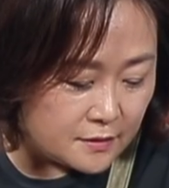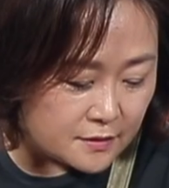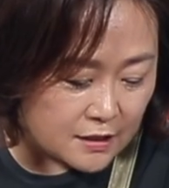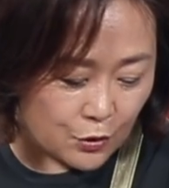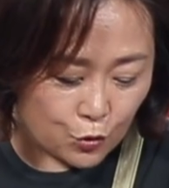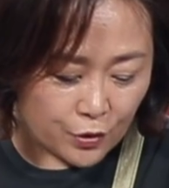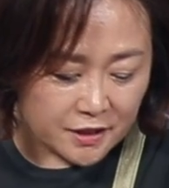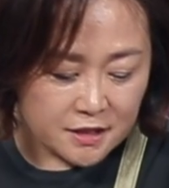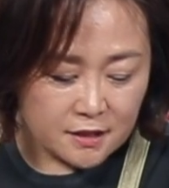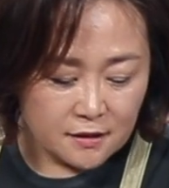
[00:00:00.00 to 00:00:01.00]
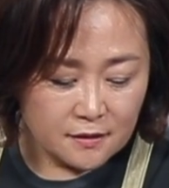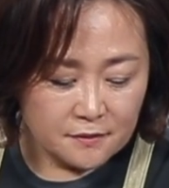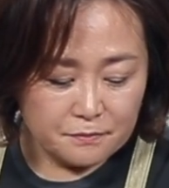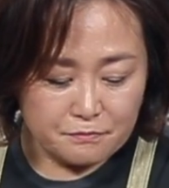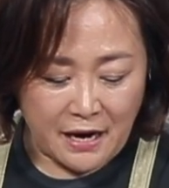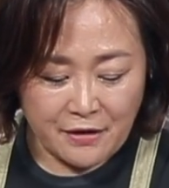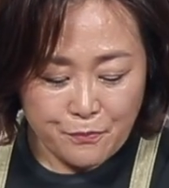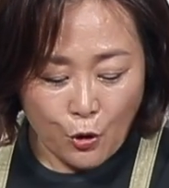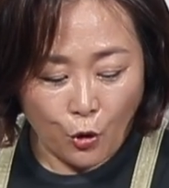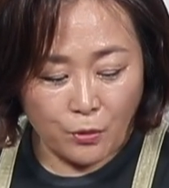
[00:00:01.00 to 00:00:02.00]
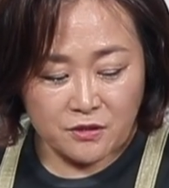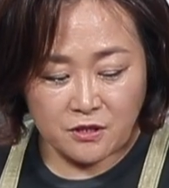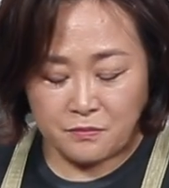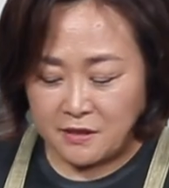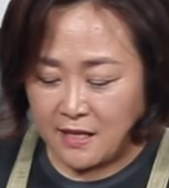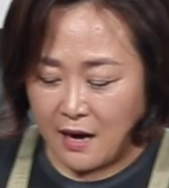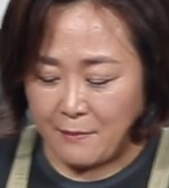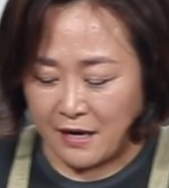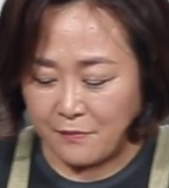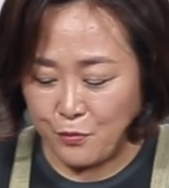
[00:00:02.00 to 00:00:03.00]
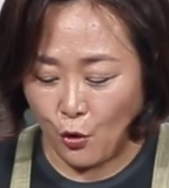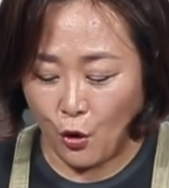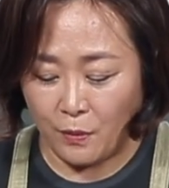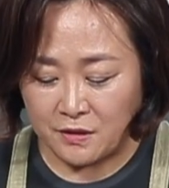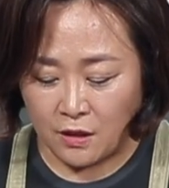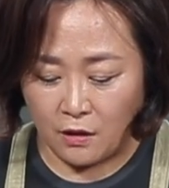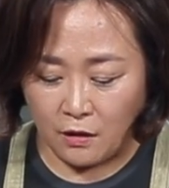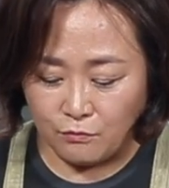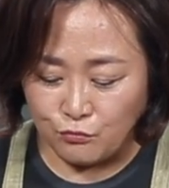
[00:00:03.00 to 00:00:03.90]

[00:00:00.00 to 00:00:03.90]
자 요게 지금 마른 표고버섯입니다. 마른 표고버섯